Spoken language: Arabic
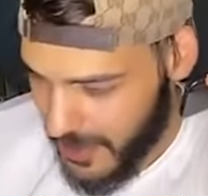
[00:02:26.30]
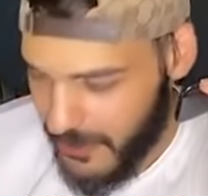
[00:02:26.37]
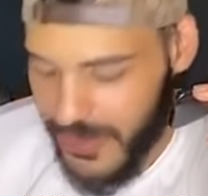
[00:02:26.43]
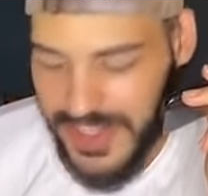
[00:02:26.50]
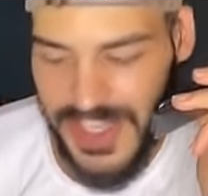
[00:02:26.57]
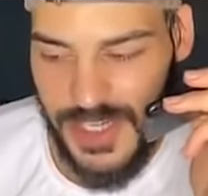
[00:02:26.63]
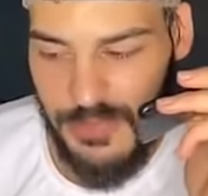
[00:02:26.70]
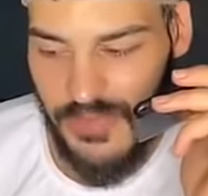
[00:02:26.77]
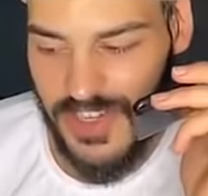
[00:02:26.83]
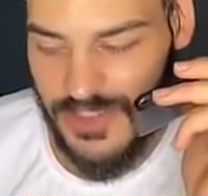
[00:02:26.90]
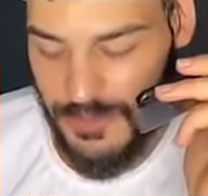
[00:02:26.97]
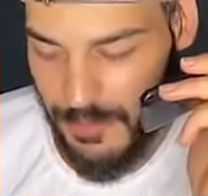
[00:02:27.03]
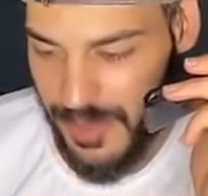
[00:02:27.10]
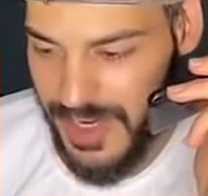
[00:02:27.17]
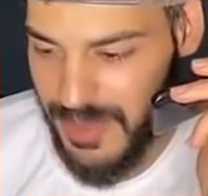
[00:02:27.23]
فايت لك
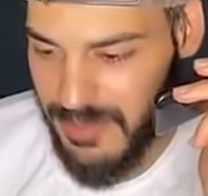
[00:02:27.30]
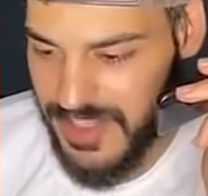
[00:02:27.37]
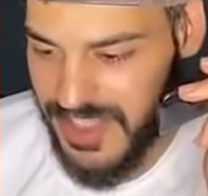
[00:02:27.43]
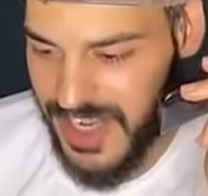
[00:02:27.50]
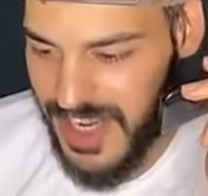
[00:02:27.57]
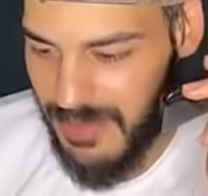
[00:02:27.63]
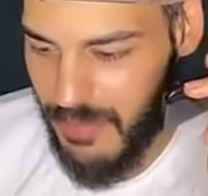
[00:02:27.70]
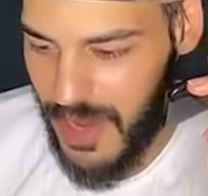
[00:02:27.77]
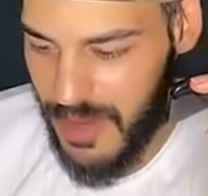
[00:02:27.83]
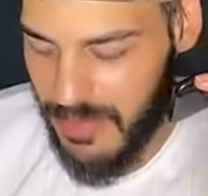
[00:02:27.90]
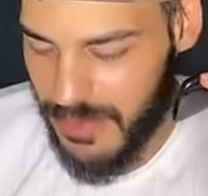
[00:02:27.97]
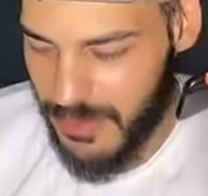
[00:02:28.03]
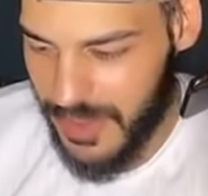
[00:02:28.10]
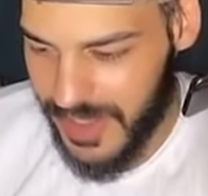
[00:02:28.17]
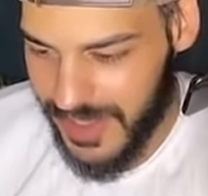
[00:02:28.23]
مفرش في البرنامج ديالنا
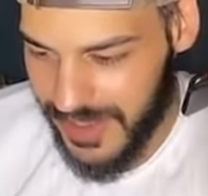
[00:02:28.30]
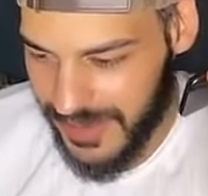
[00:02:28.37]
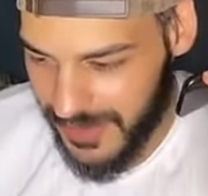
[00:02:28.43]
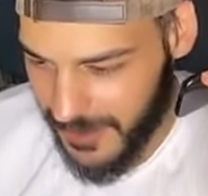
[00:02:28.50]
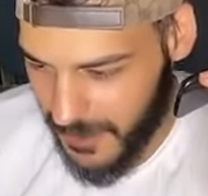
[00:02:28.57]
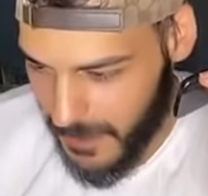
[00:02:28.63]
محمد ولا لا